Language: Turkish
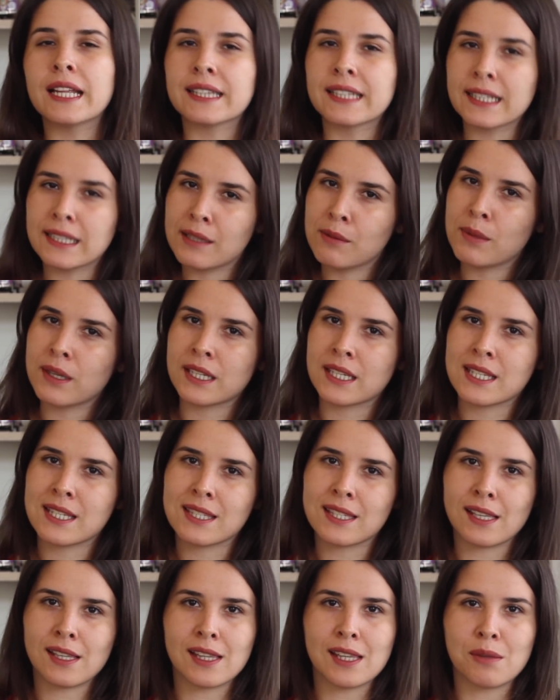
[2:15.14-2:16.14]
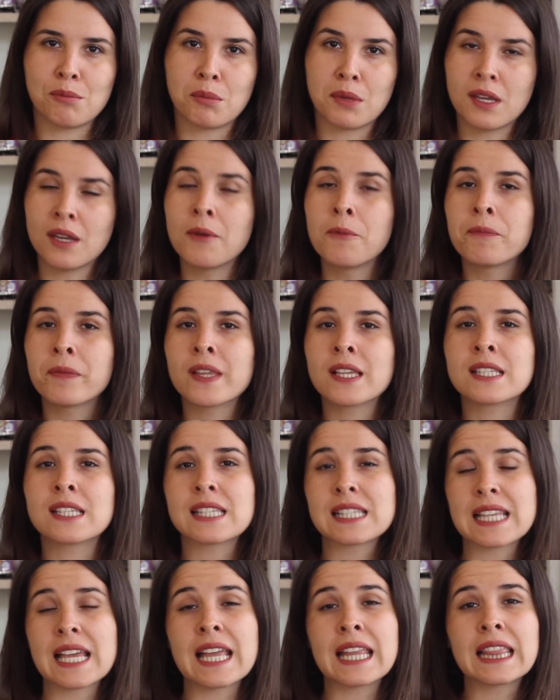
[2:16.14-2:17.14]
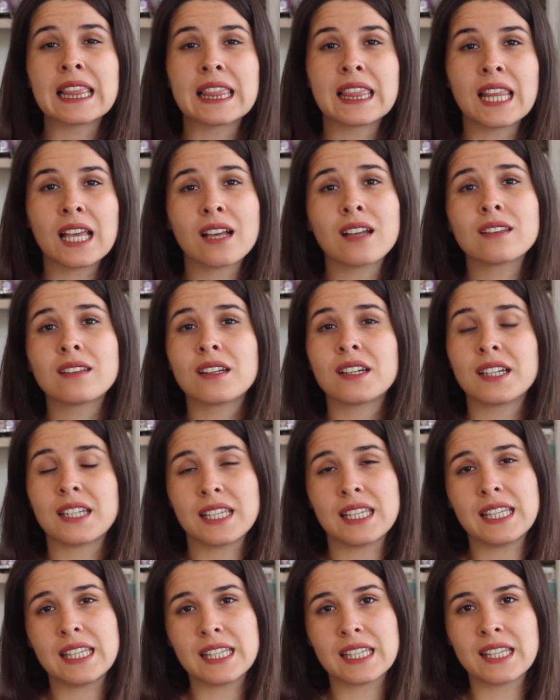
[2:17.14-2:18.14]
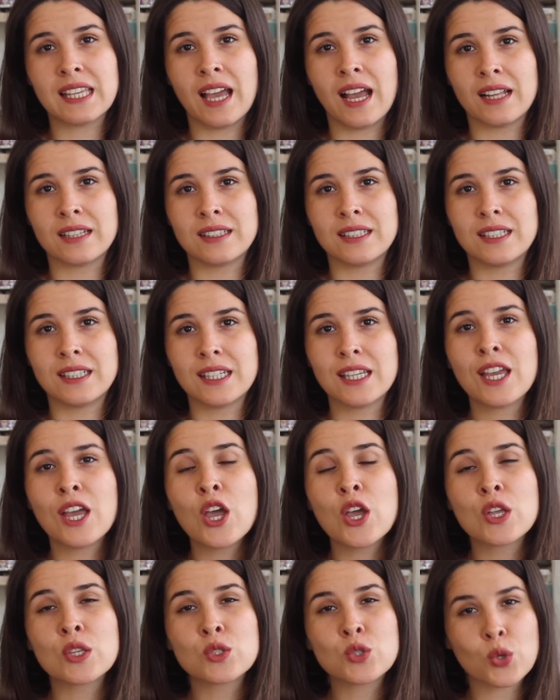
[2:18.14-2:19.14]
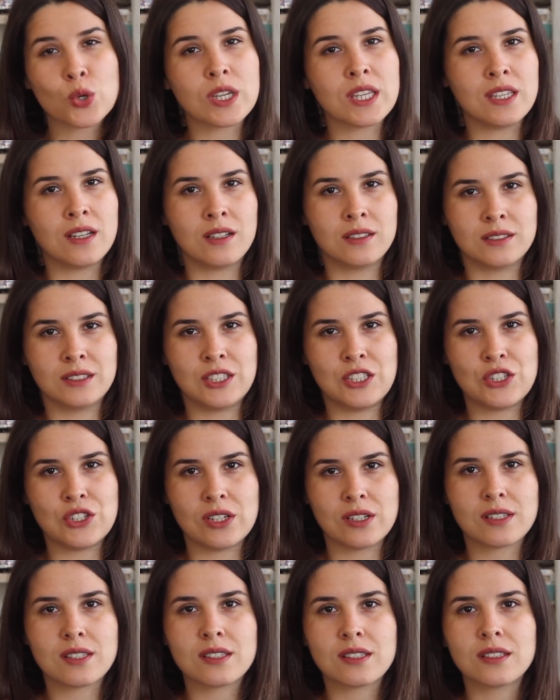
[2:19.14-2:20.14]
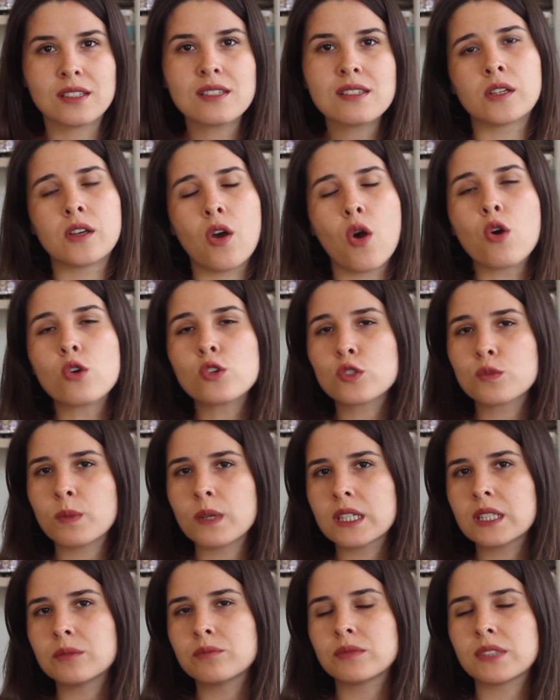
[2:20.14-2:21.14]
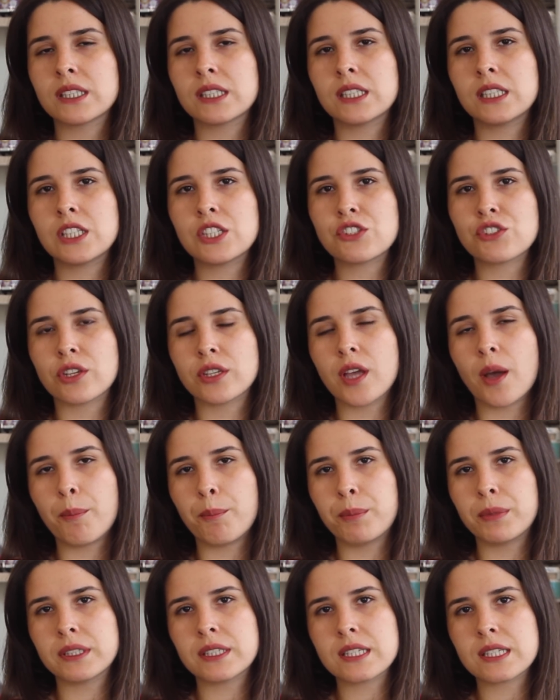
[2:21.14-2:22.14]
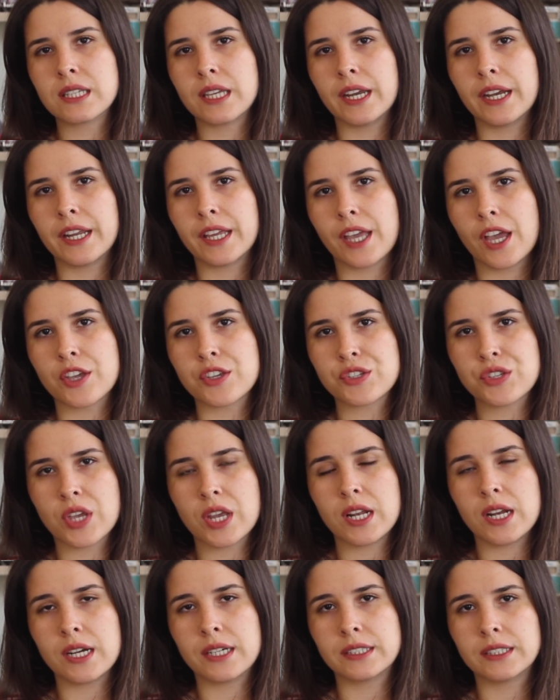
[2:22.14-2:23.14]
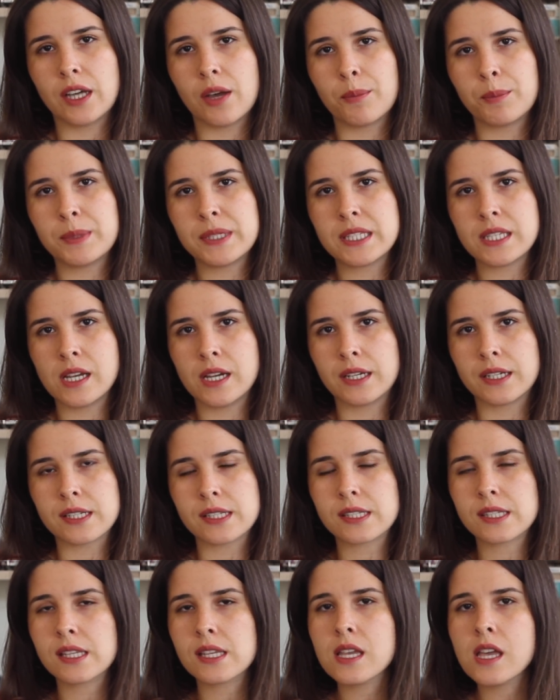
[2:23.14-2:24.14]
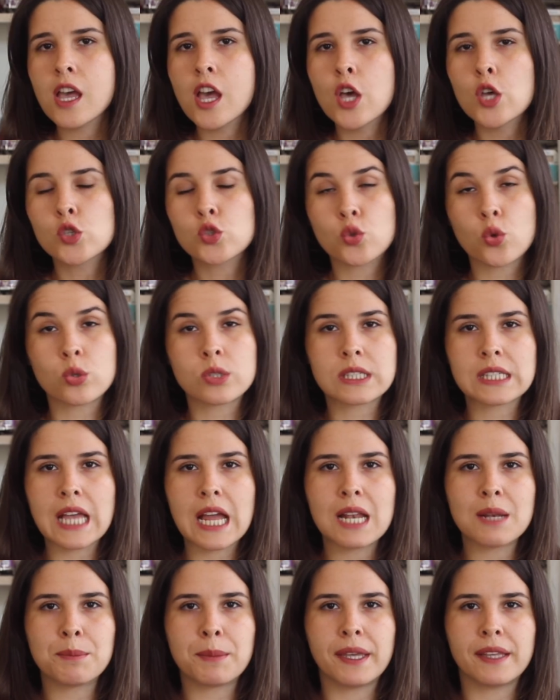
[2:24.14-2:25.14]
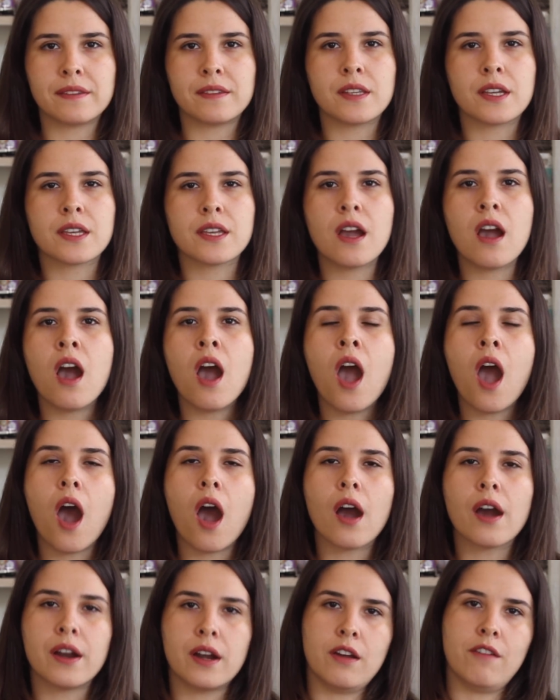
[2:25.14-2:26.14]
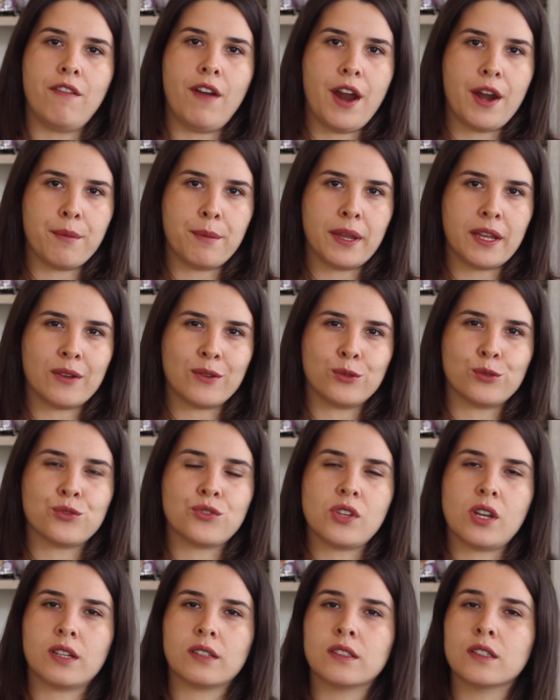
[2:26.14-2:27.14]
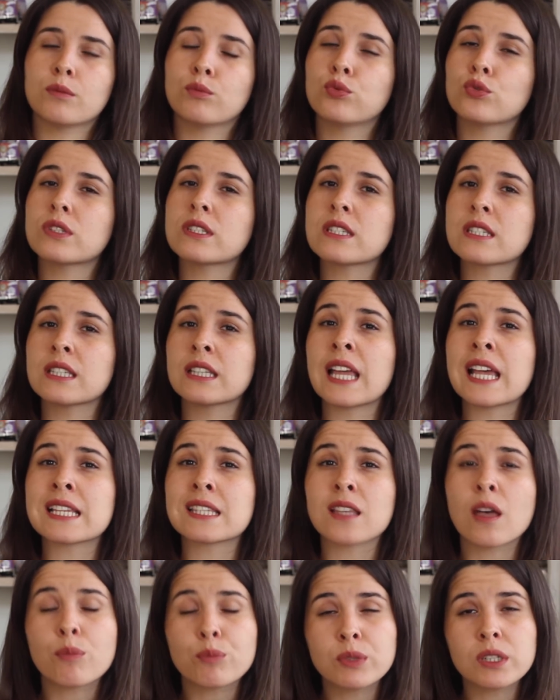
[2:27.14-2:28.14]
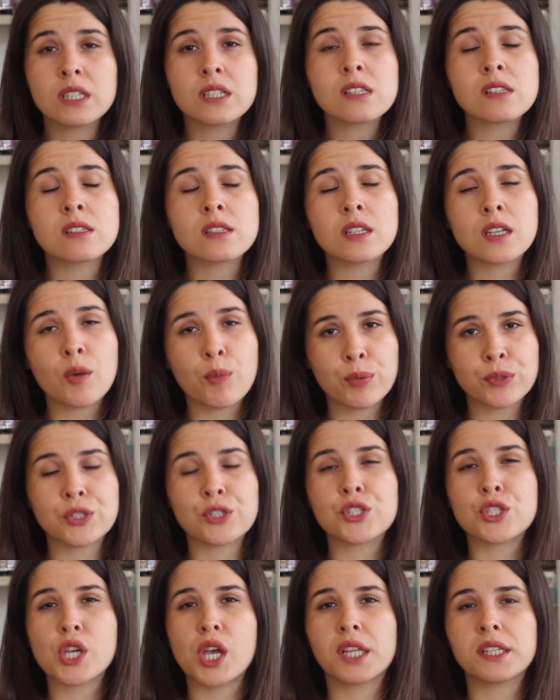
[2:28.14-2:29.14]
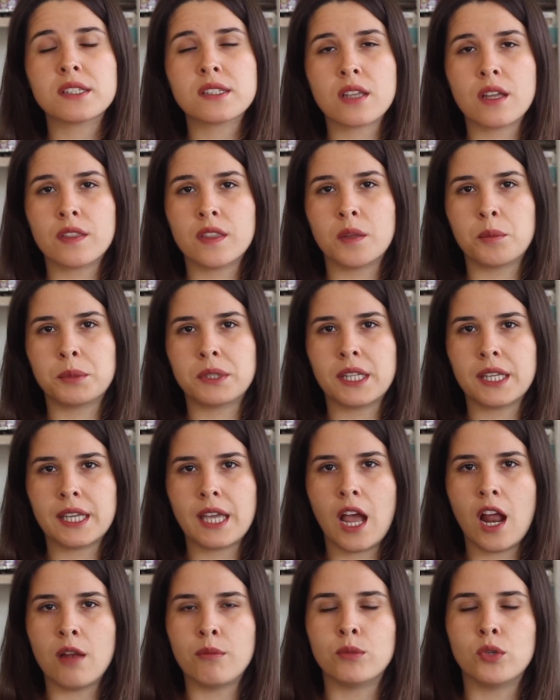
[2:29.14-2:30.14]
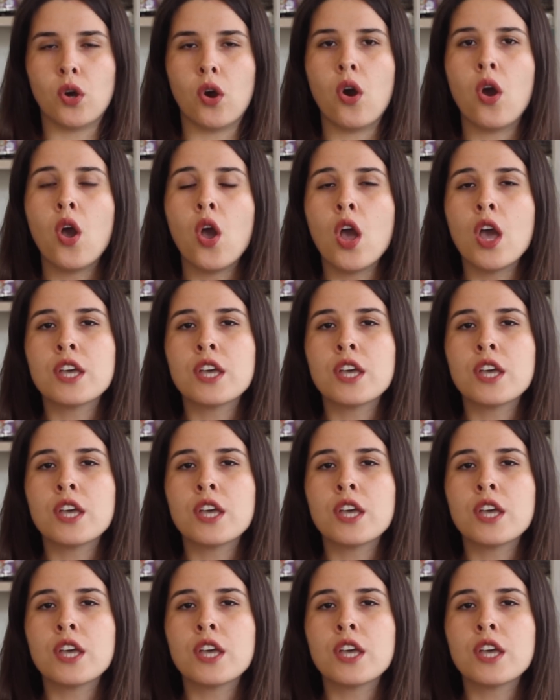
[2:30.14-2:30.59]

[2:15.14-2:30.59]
ne demek istediğimi, size ne kadar iyi geldiğini çok iyi anlayacaksınız. Öz bakım denilince yapmanız gereken şeylerden bir tanesi sosyal medyaya ara vermek olacaktır. Bu sizin hesaplarınızı kapatacağınız anlamına gelmiyor.